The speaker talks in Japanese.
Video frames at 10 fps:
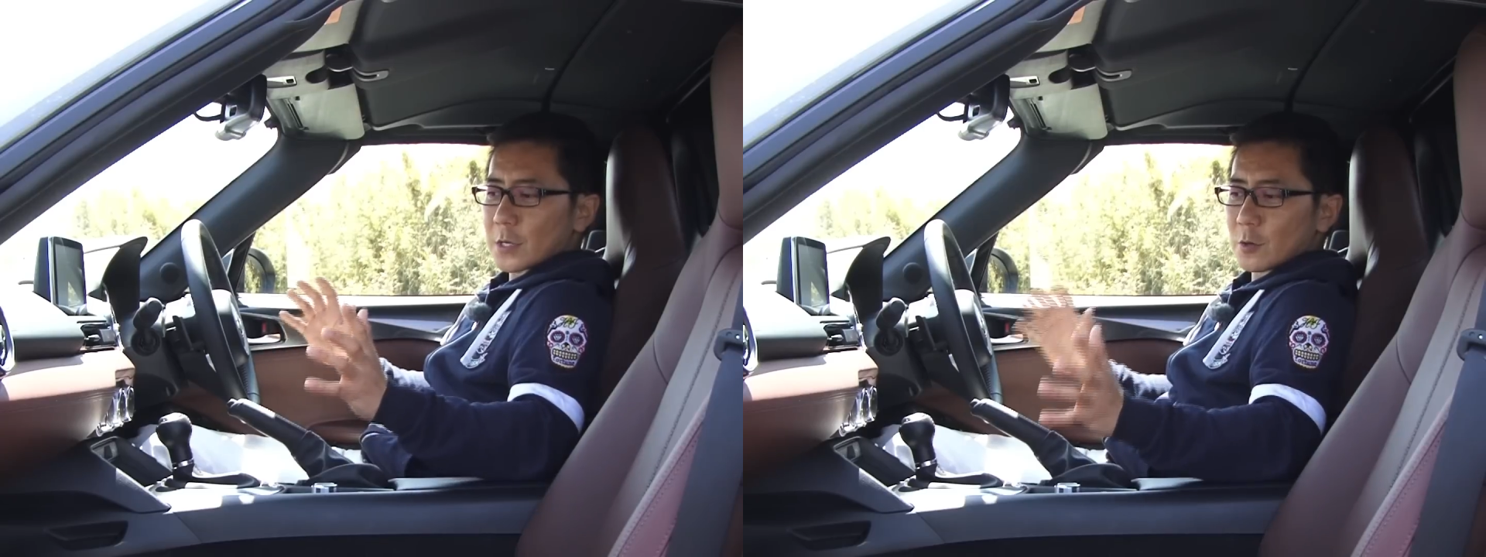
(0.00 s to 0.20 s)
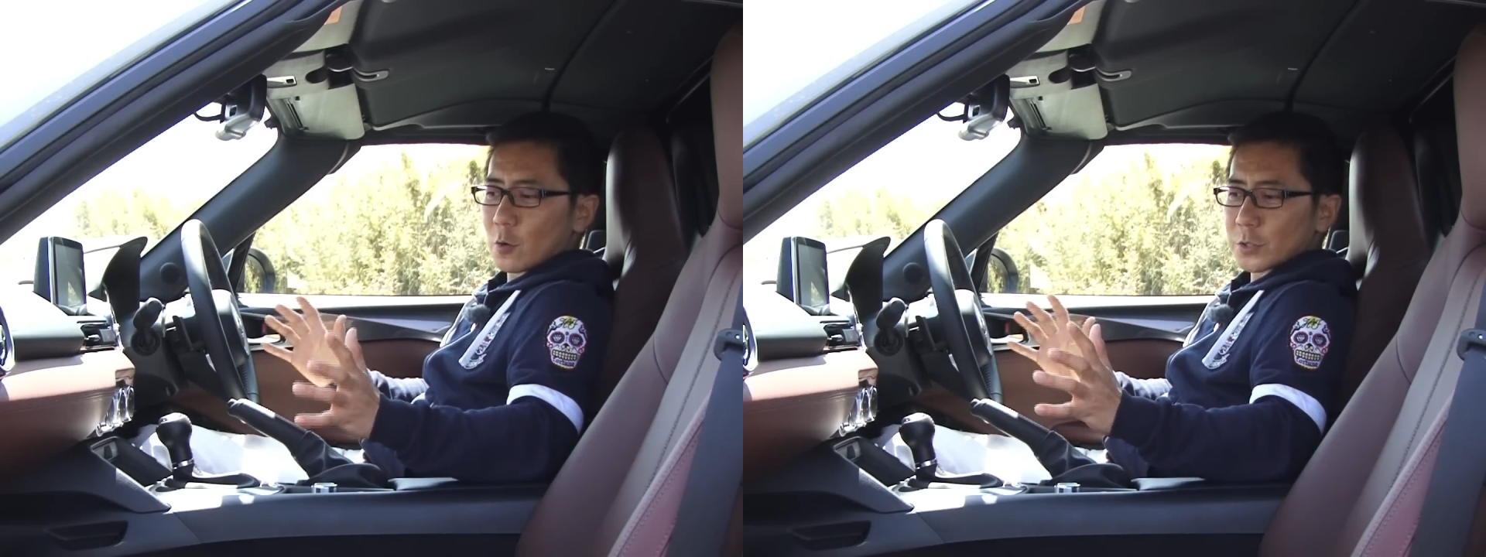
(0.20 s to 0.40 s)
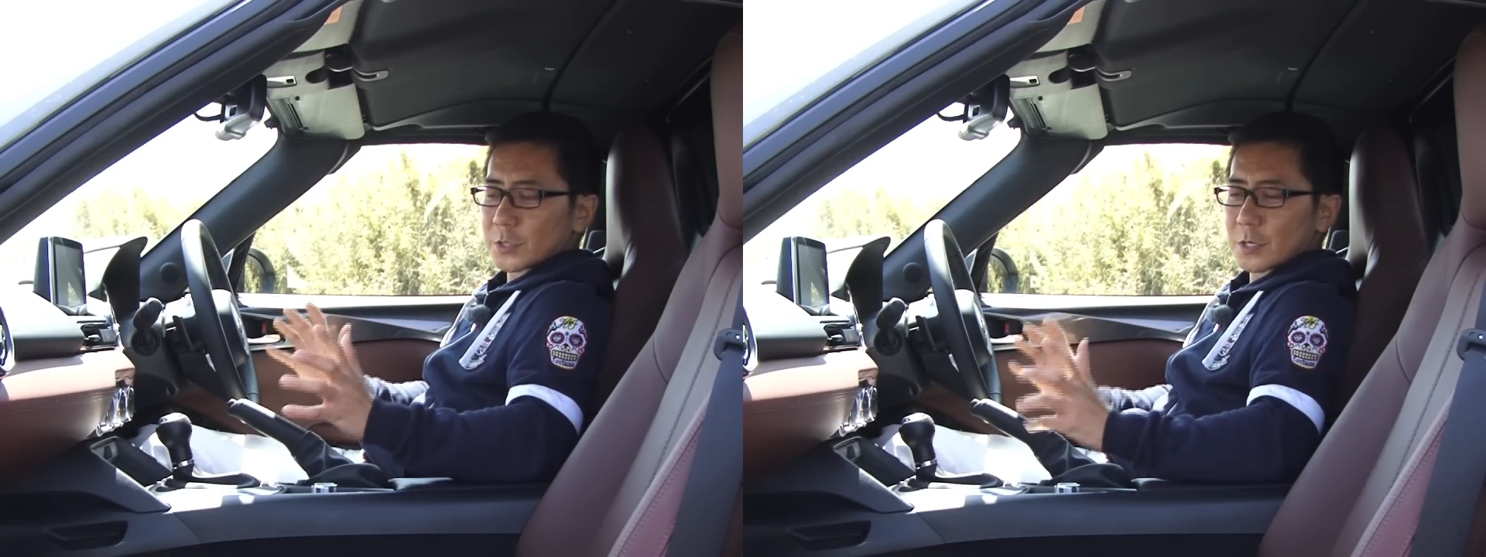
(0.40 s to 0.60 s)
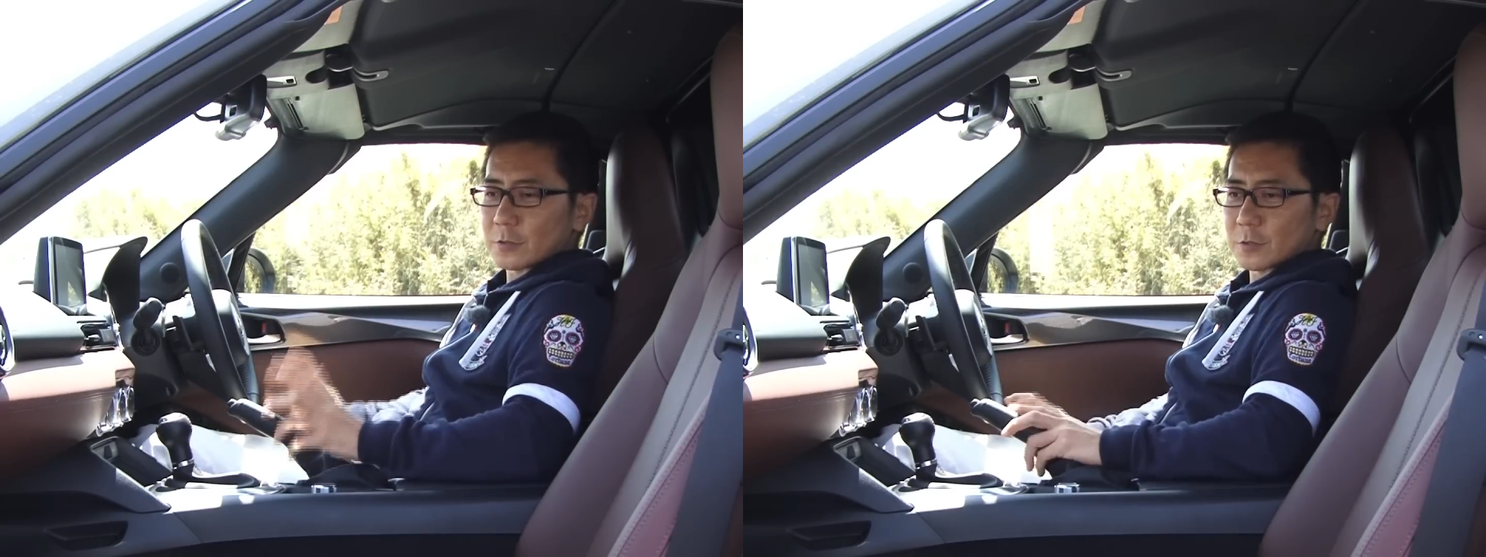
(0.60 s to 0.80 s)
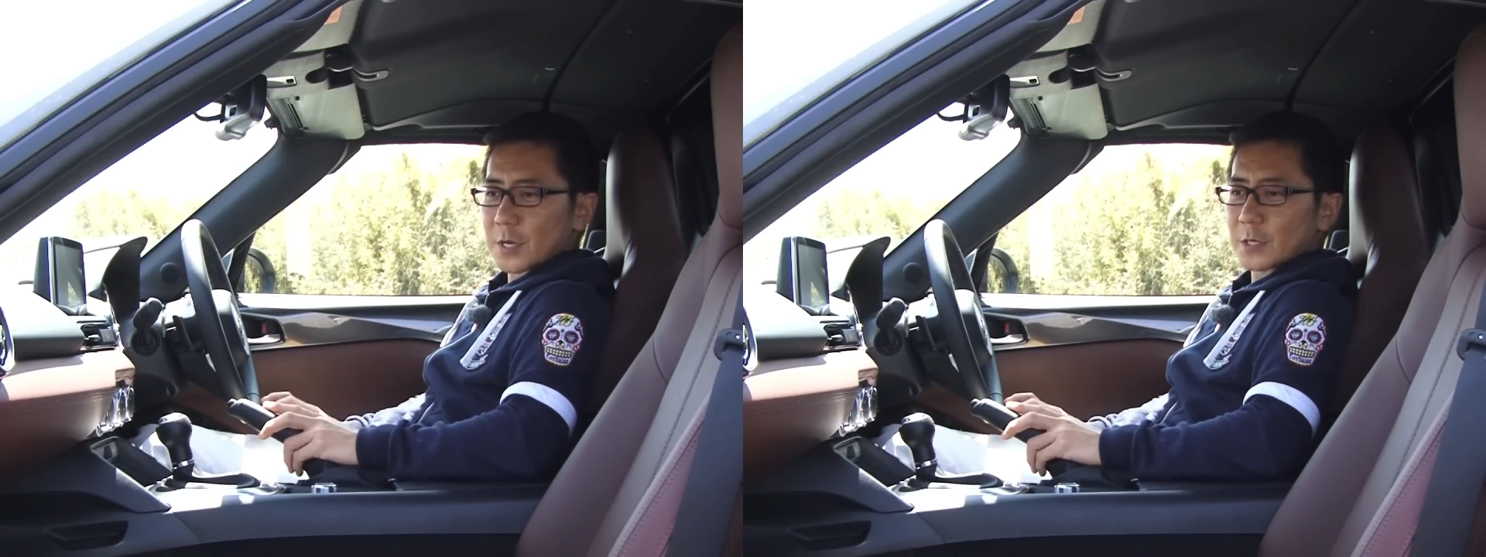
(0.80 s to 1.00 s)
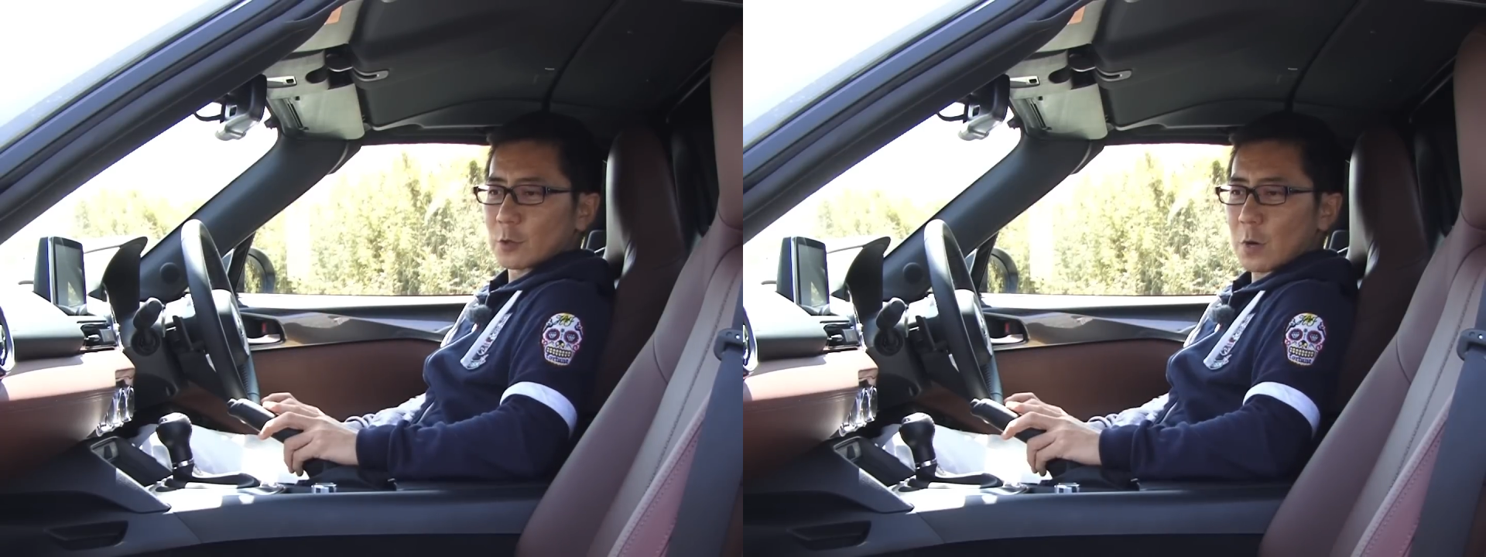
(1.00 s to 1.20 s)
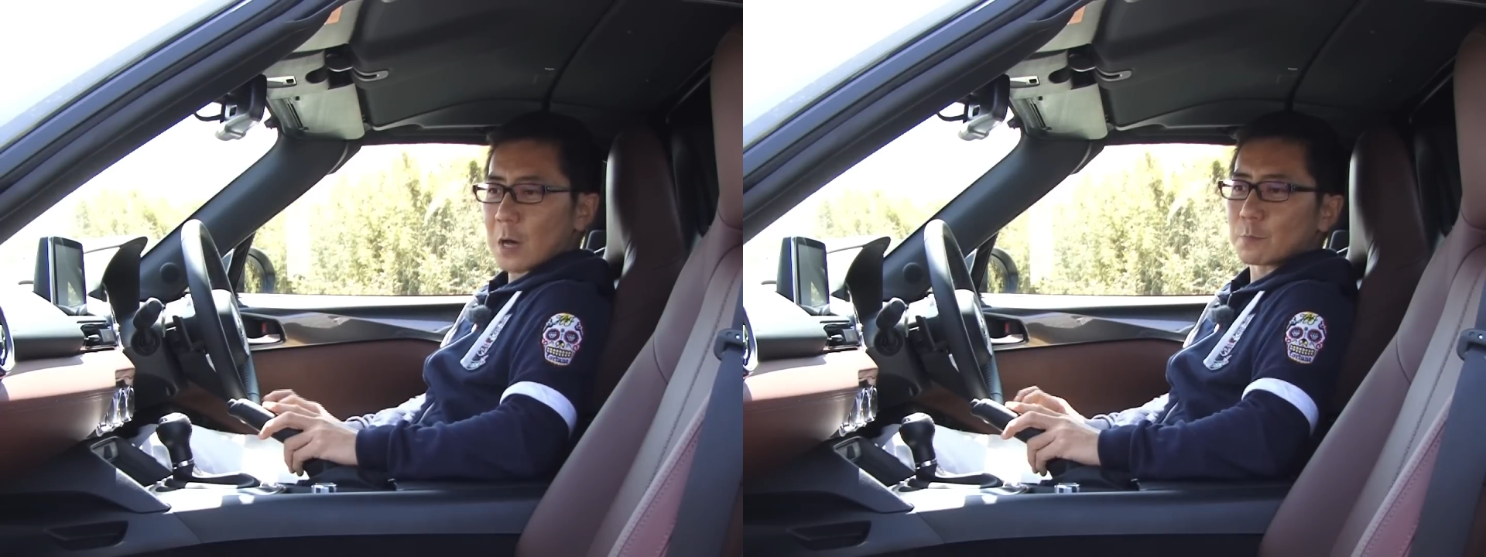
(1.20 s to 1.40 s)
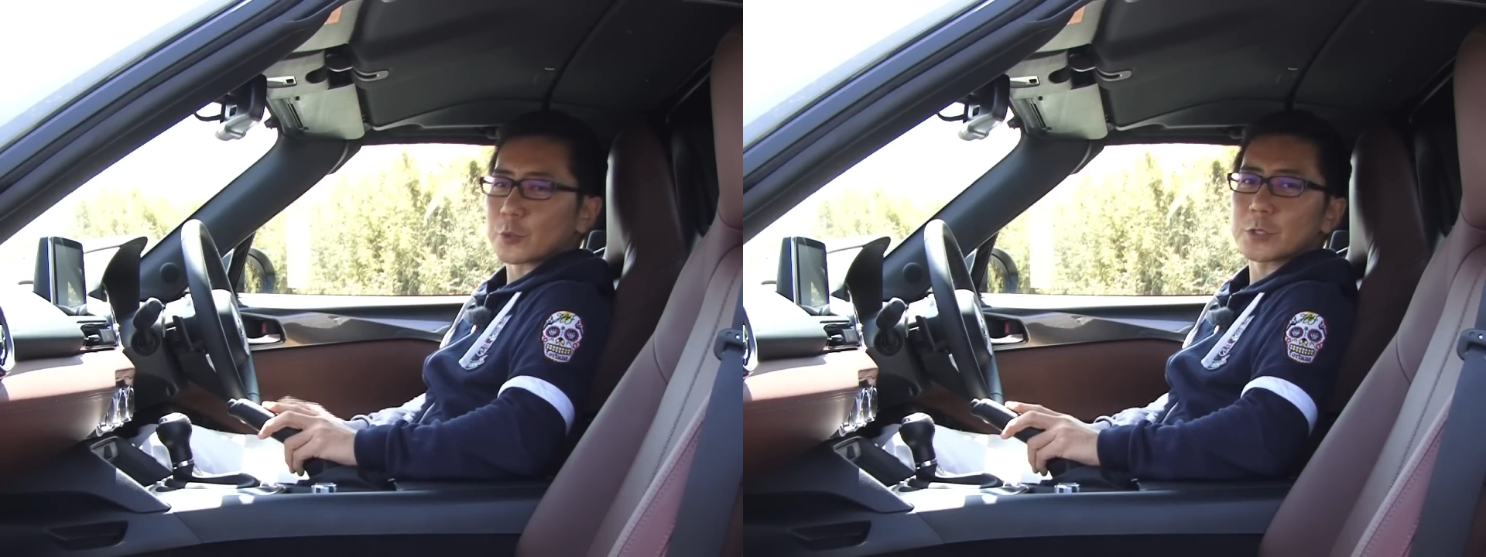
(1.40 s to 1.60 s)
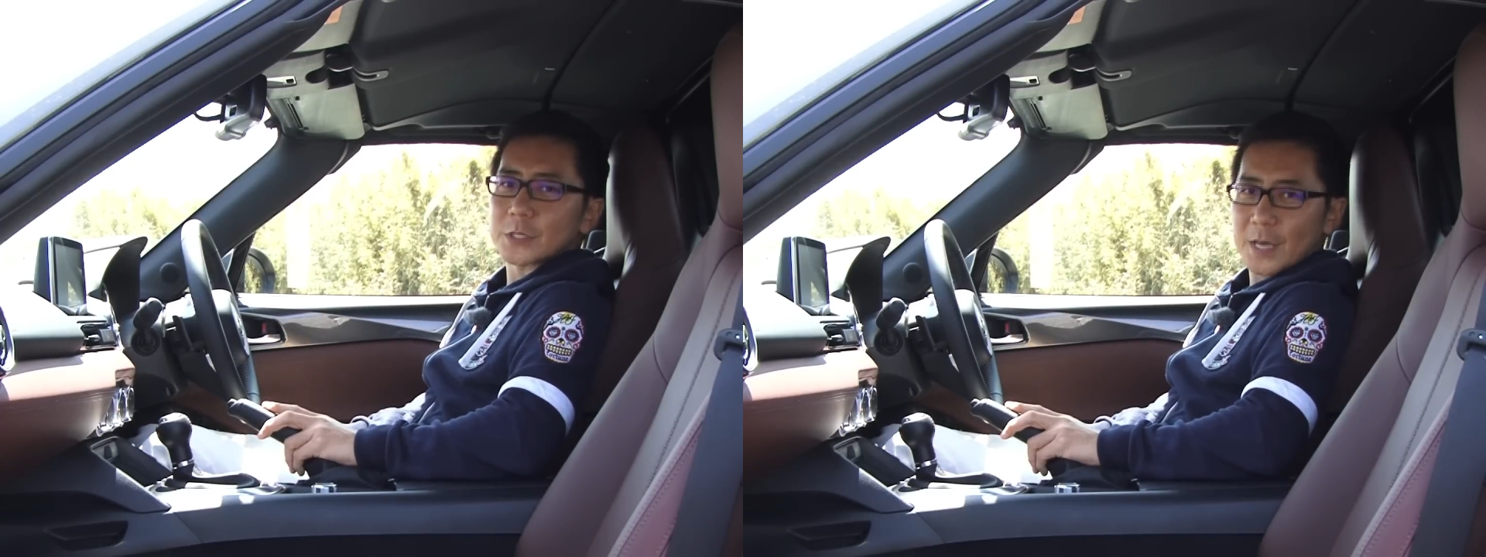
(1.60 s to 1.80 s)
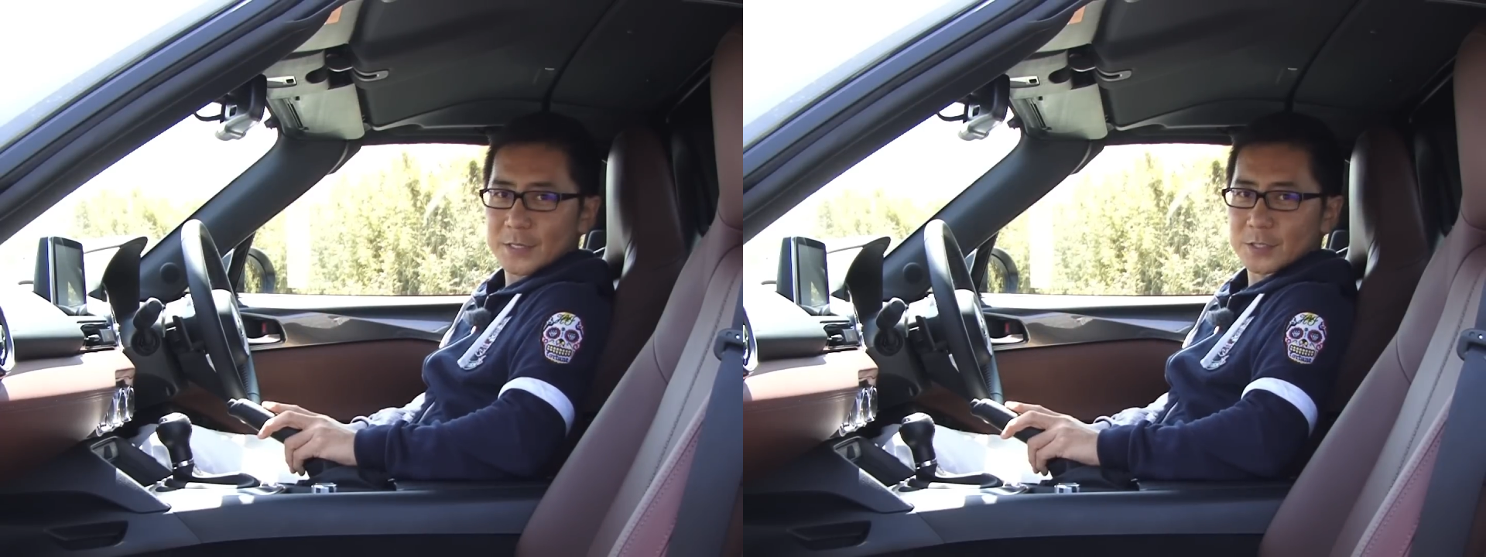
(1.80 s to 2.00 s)
回用意しているグレードは
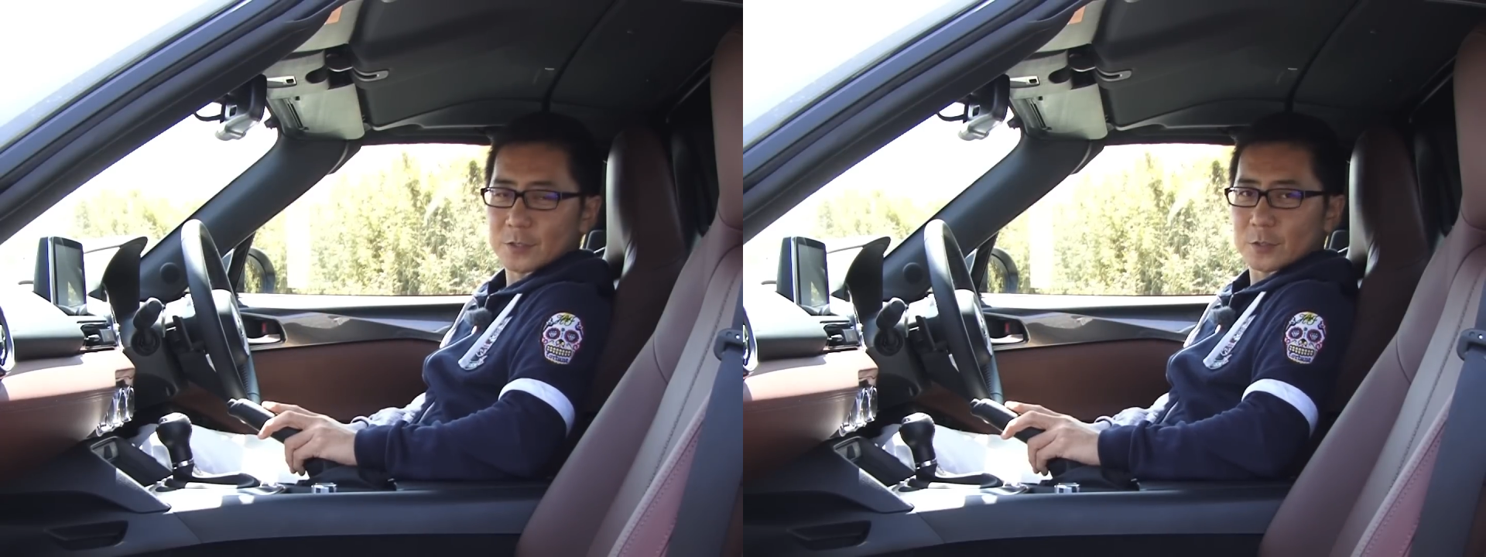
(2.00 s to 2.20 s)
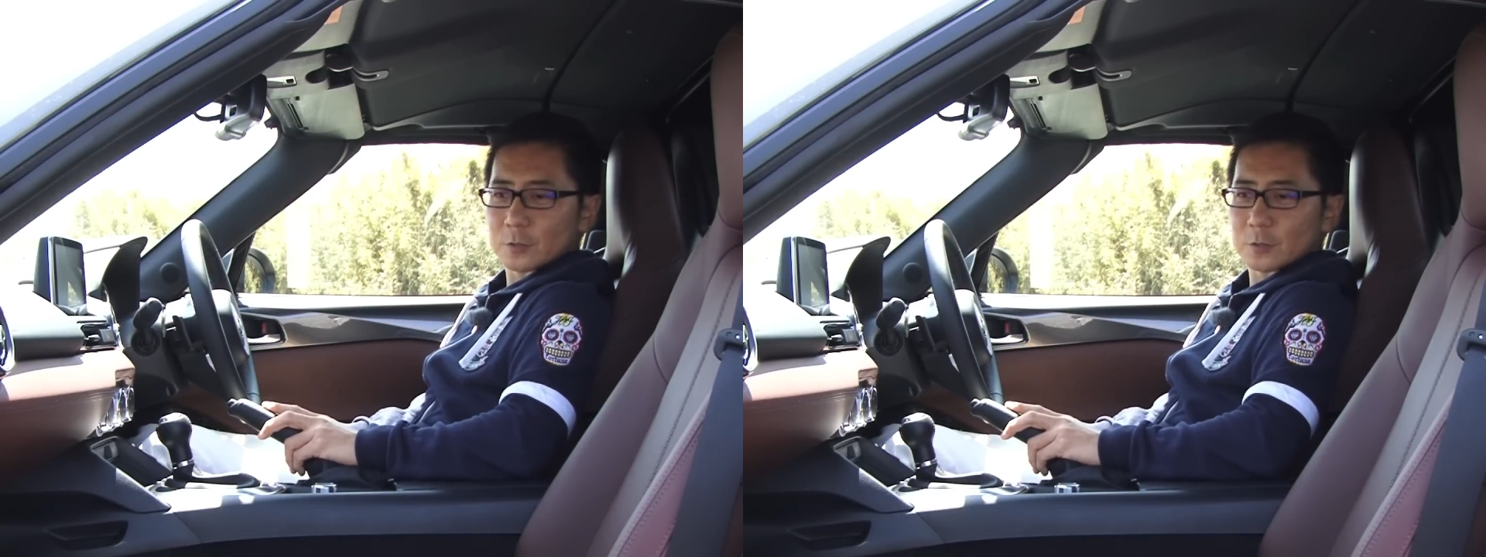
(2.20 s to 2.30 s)
VS